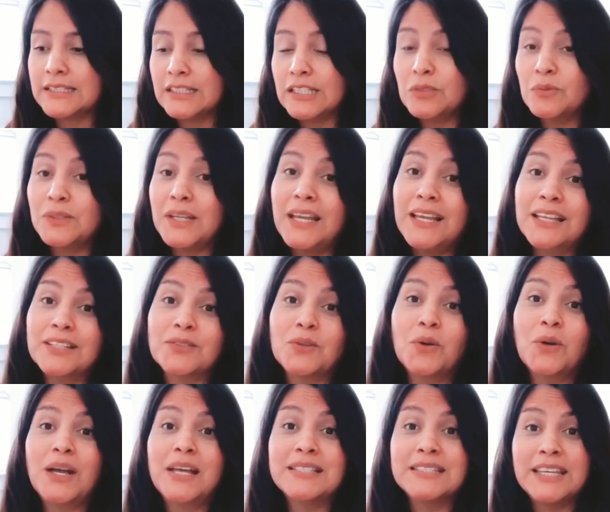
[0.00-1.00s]
Esa es una de las
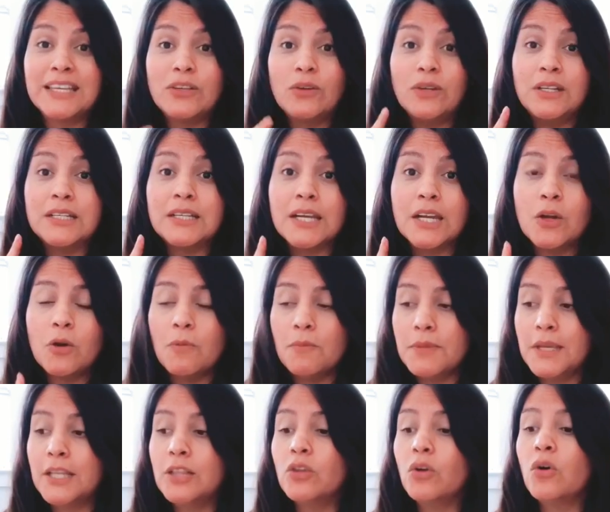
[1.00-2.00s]
cosas que yo les
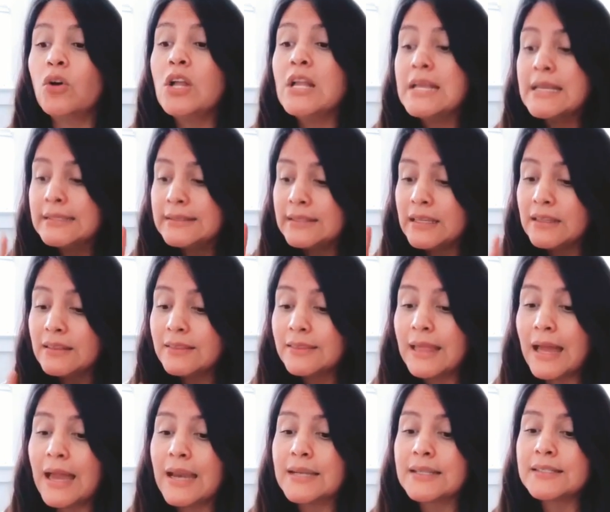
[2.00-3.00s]
recomiendo,
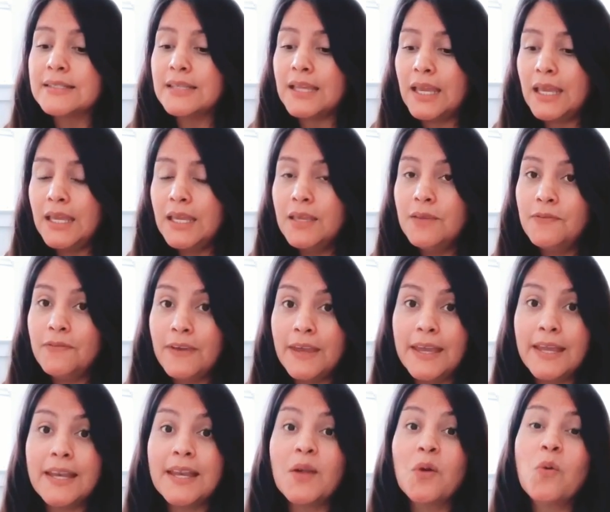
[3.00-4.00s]
sentarse y
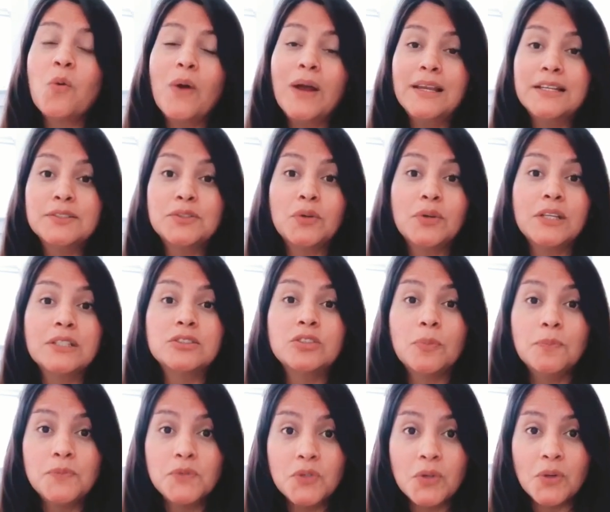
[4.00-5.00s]
ver cuáles son las
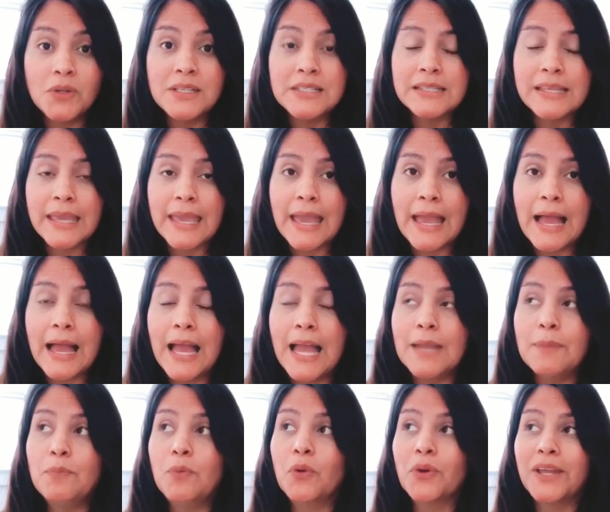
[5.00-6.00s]
opciones que
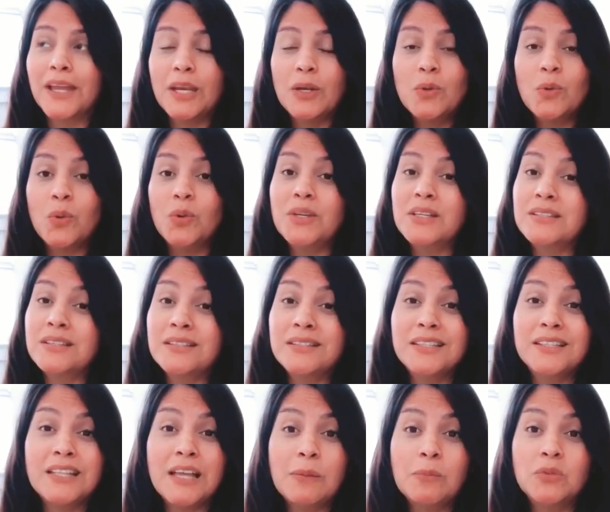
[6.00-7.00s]
hay, porque no
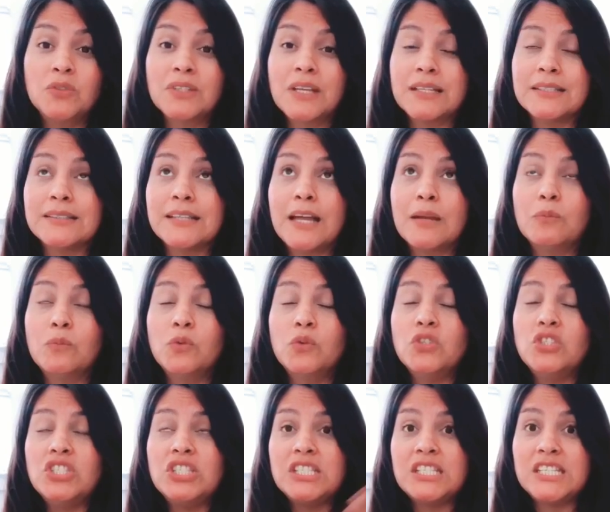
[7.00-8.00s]
necesitamos gastar
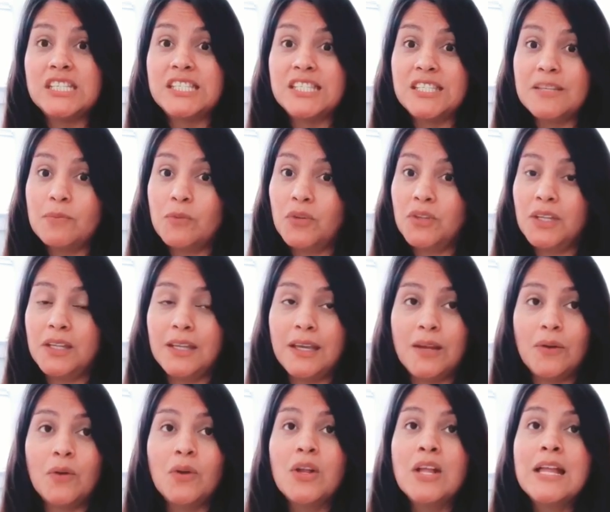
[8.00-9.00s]
muchísimo
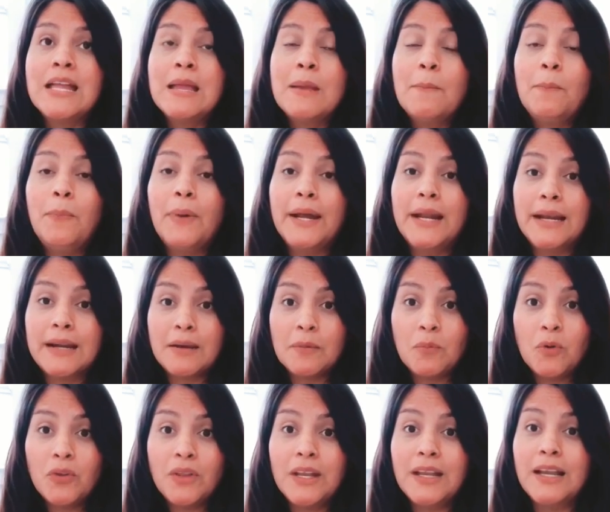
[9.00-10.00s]
dinero para
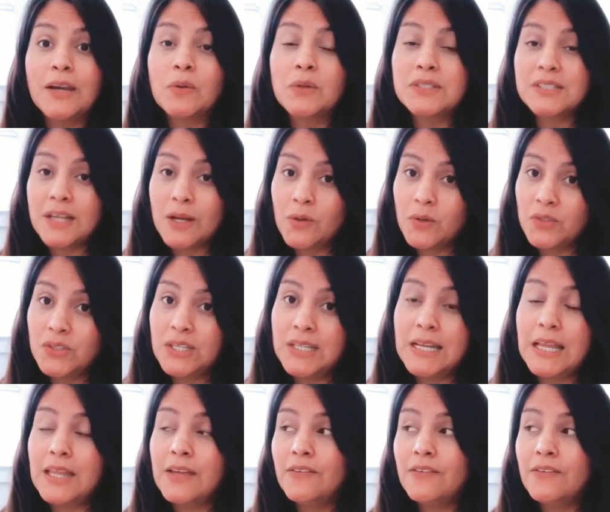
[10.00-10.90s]
remodelar nuestra cocina.